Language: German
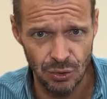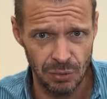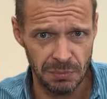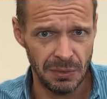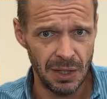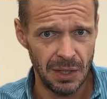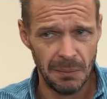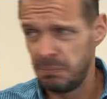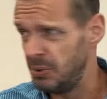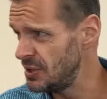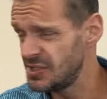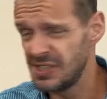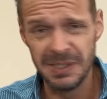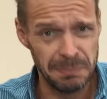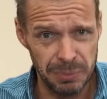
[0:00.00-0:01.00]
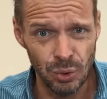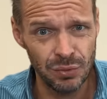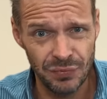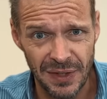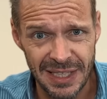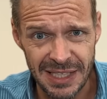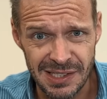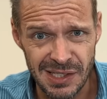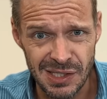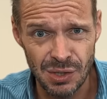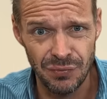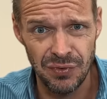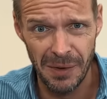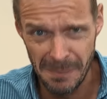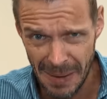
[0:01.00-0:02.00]
um plötzlich Blutvergießen
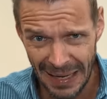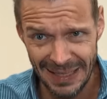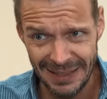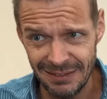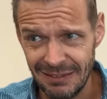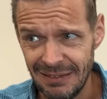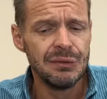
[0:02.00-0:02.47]
zu vermeiden?